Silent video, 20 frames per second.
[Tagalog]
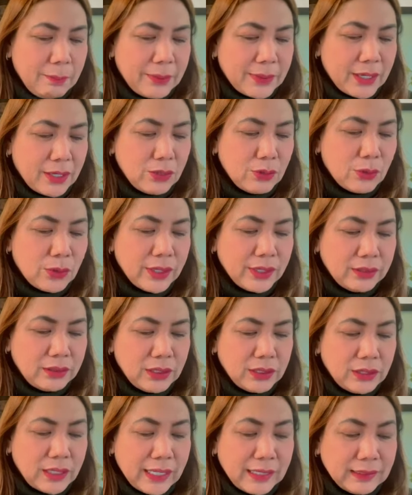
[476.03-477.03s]

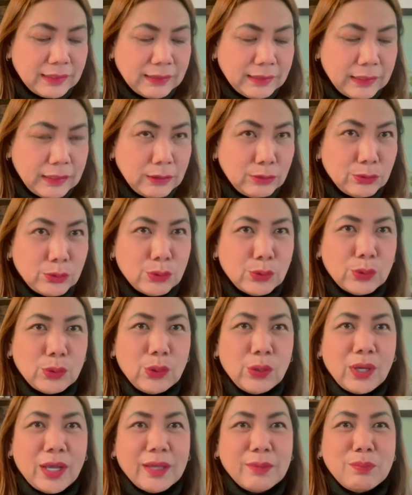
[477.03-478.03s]
priority date dito,